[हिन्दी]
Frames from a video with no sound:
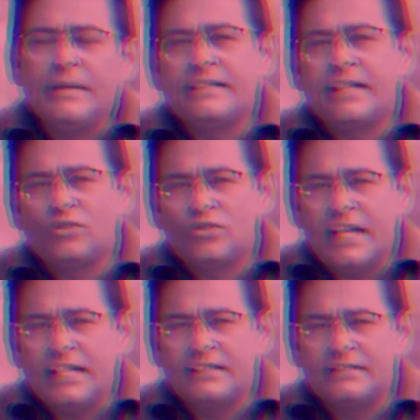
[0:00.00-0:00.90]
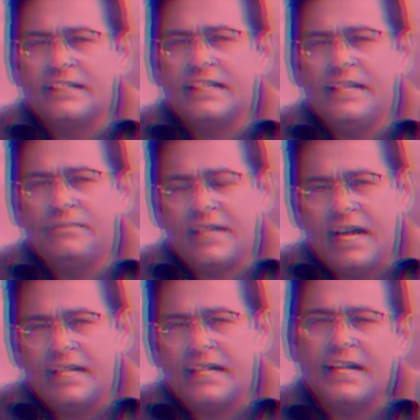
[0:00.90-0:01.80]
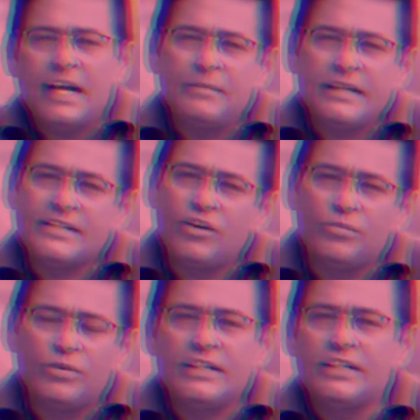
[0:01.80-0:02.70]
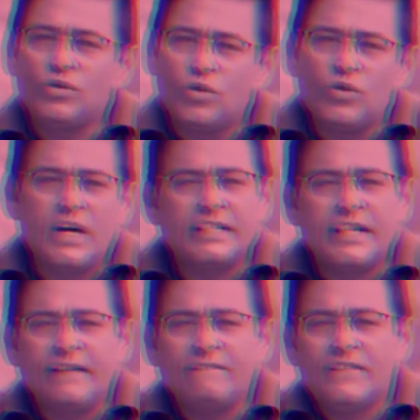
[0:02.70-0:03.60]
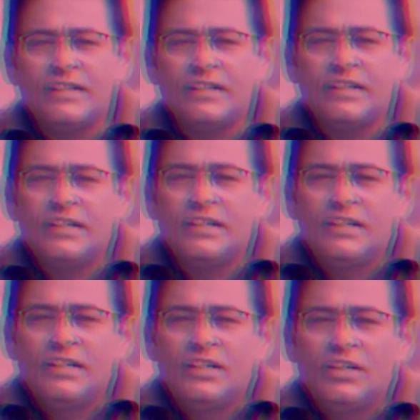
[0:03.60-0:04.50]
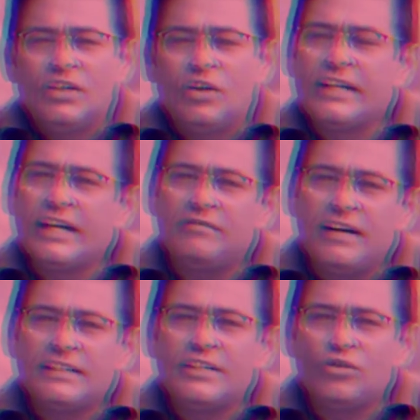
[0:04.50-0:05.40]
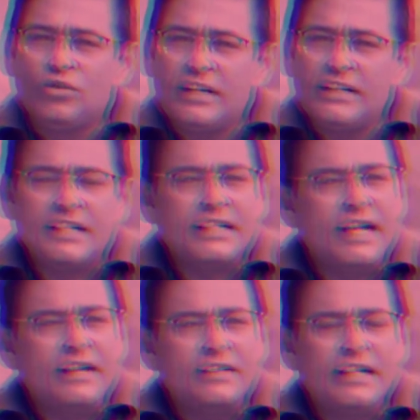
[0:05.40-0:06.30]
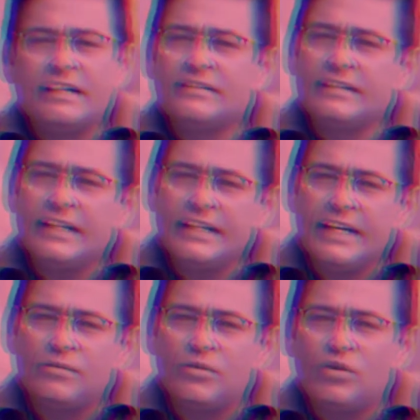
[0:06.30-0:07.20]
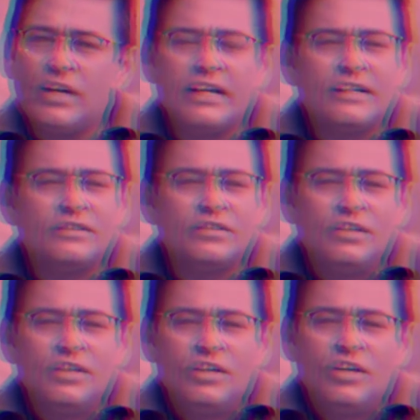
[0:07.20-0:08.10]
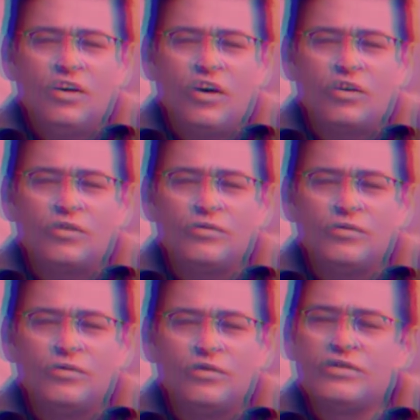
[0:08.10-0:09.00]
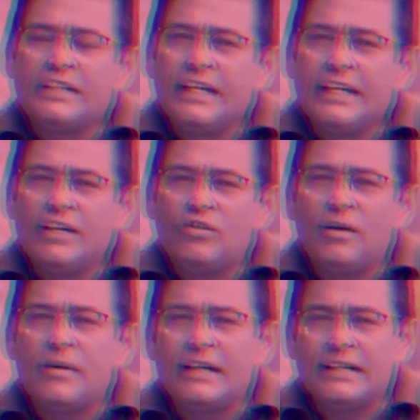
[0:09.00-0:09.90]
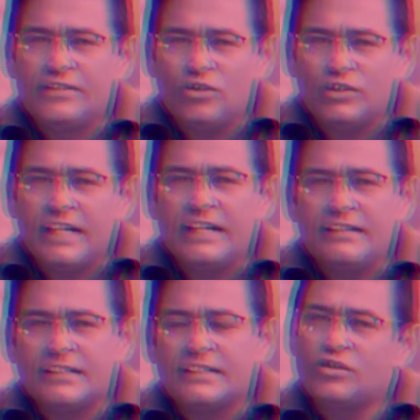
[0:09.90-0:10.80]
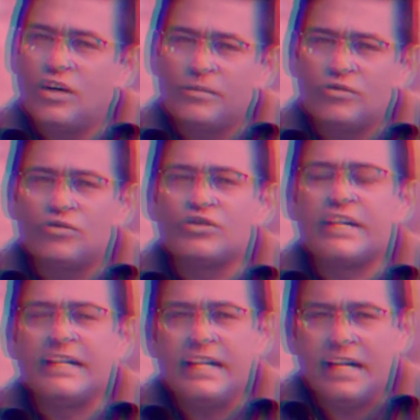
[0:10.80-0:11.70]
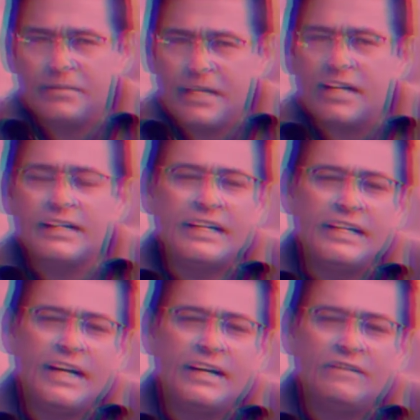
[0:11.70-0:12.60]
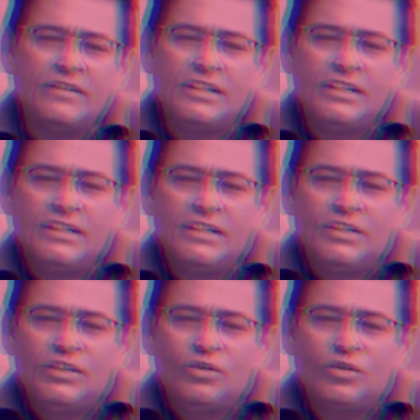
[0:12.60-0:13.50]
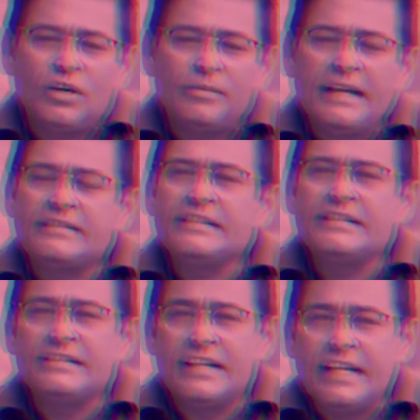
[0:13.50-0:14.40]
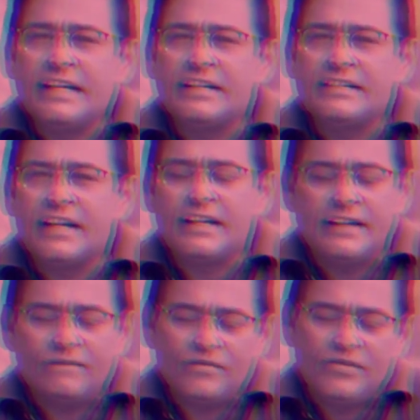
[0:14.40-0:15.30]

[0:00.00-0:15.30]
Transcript: में जद्दोजहद ज़िंदगी इम्तहान का नाम है अच्छे और बुरे दिन दोनों आते हैं और ये एक वक्त है जो गुजर जाता है लेकिन ज़िंदगी अनमोल है और उस ज़िंदगी को हम अगर किसी को दे नहीं सकते तो हमें उसको छीनने का भी हक़ नहीं है तो कभी ऐसी चीज़ें नहीं करनी चाहिए